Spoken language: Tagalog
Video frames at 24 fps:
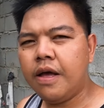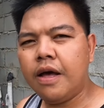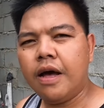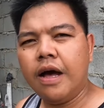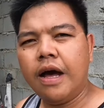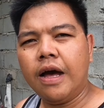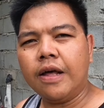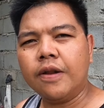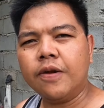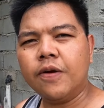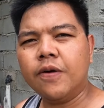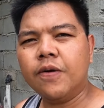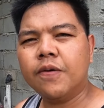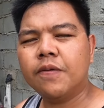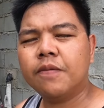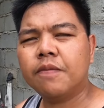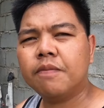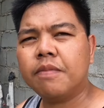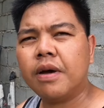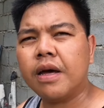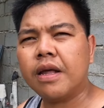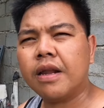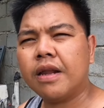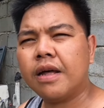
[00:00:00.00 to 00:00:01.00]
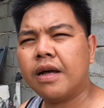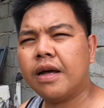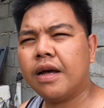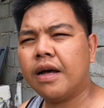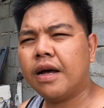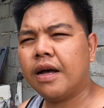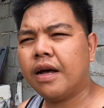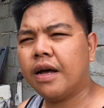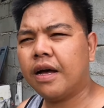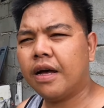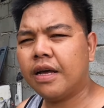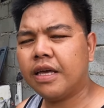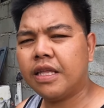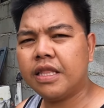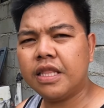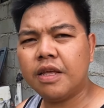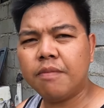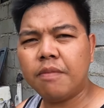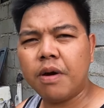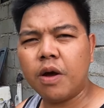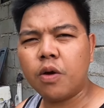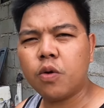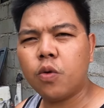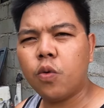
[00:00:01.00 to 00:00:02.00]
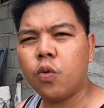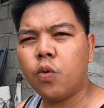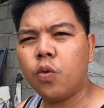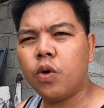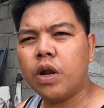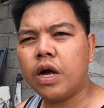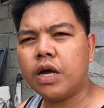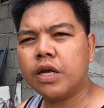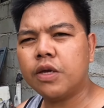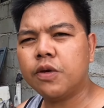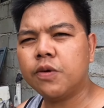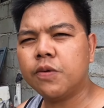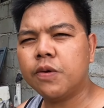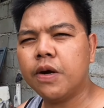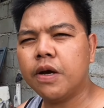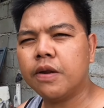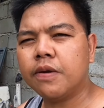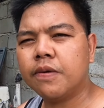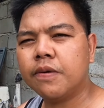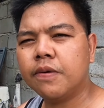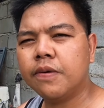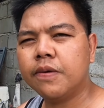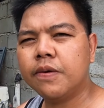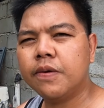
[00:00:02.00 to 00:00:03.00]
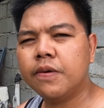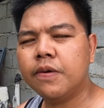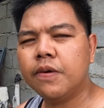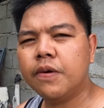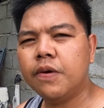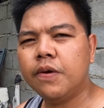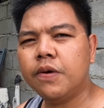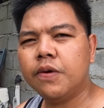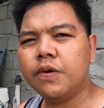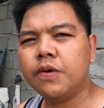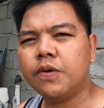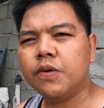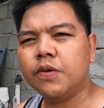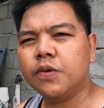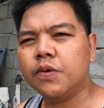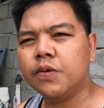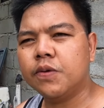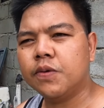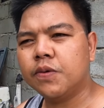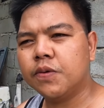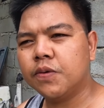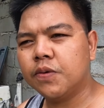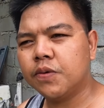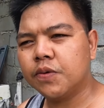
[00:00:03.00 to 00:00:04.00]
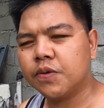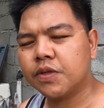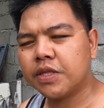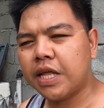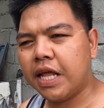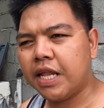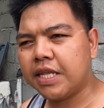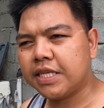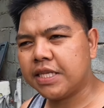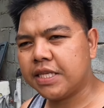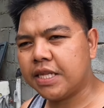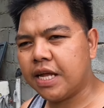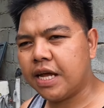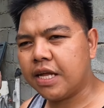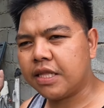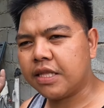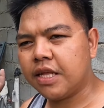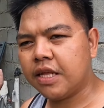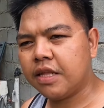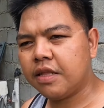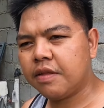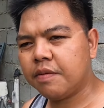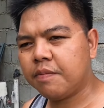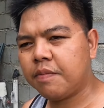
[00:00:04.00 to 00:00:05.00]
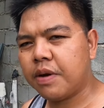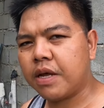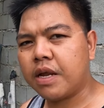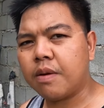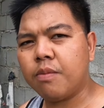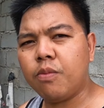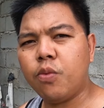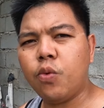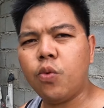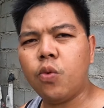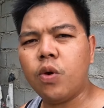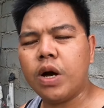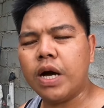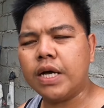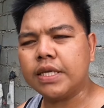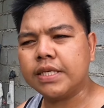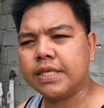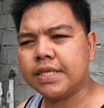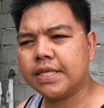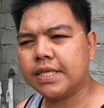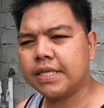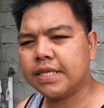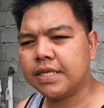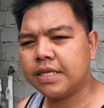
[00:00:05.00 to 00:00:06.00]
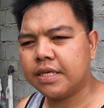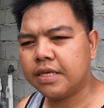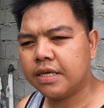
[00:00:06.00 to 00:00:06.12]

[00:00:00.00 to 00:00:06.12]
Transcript: ano para hindi magkulang yung ano yung tiles natin para bukas.